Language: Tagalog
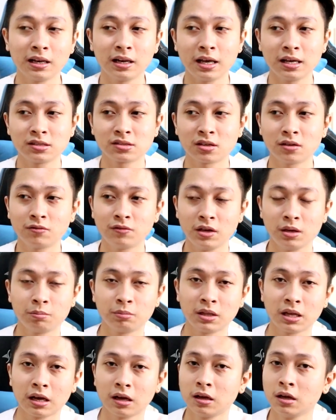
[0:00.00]
Unlike sa
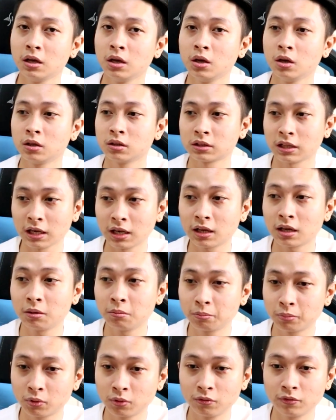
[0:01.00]
vape na
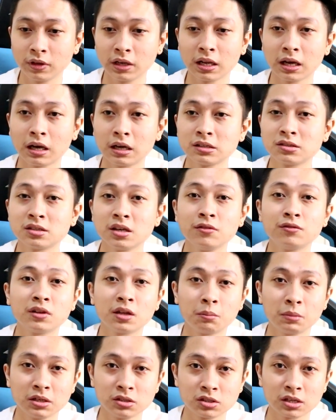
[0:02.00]
talagang proven na safe
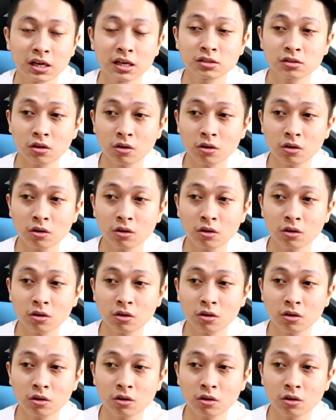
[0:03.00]
naman siya.